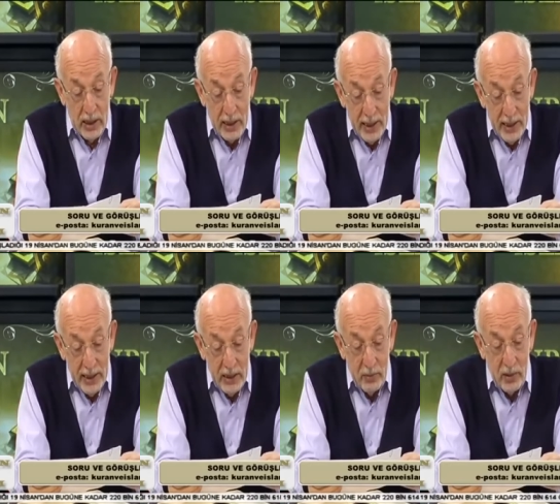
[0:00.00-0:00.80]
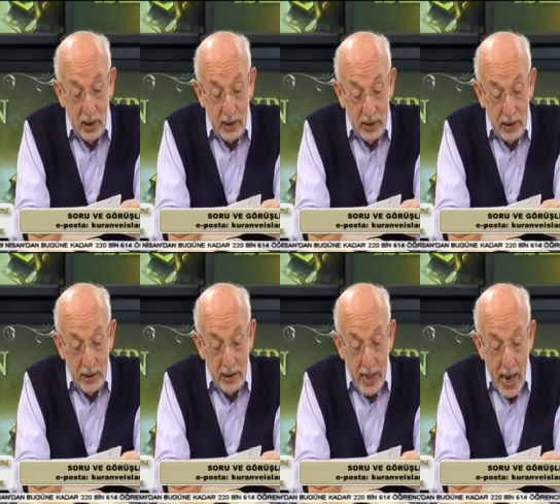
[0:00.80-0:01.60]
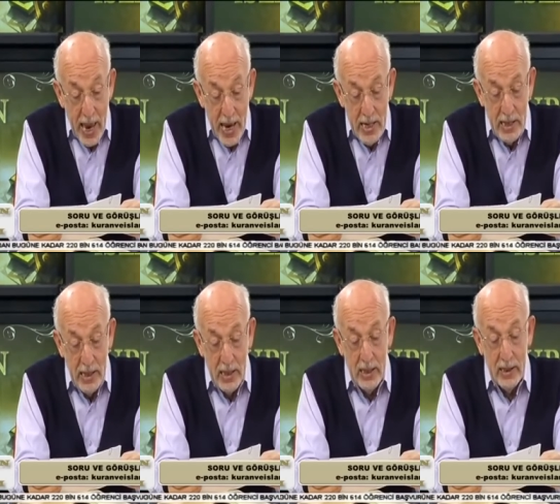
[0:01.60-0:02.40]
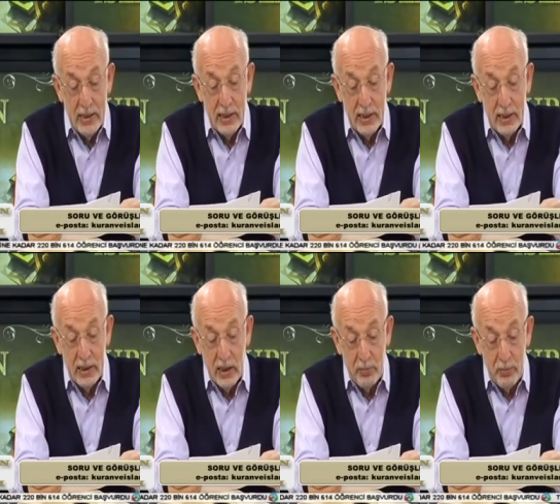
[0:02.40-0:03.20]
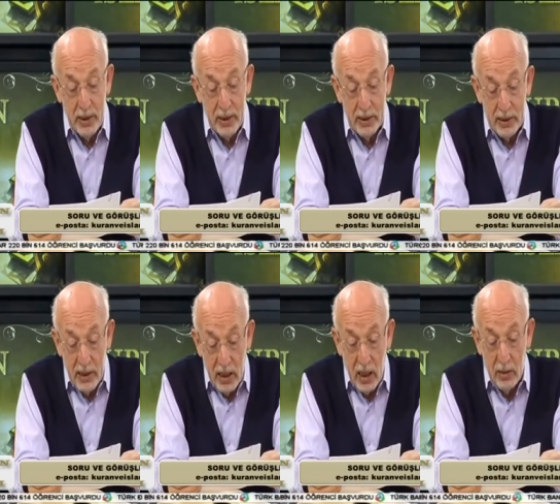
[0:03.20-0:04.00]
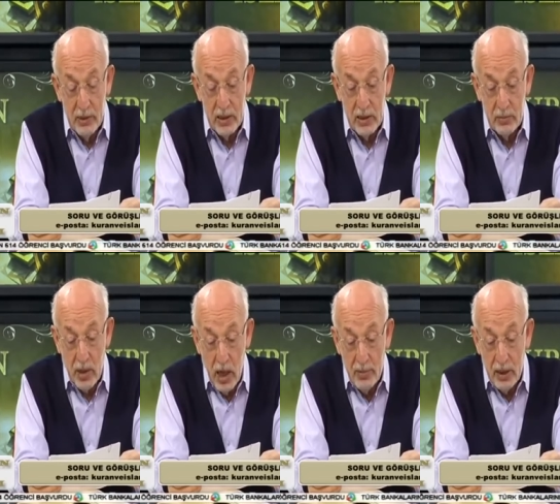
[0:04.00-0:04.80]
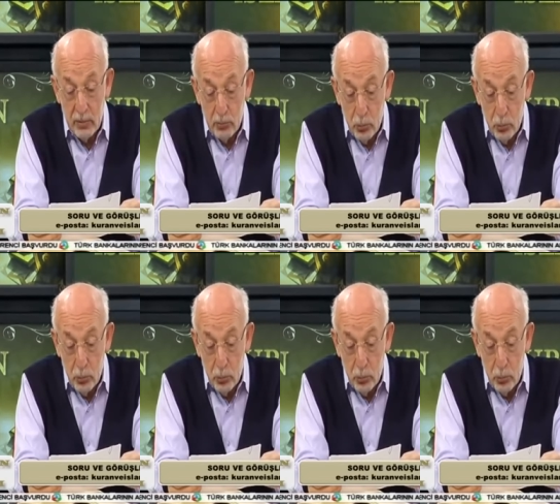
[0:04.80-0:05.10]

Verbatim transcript: geldiğim takdirde en iyi şekilde yapmak tek amacım ama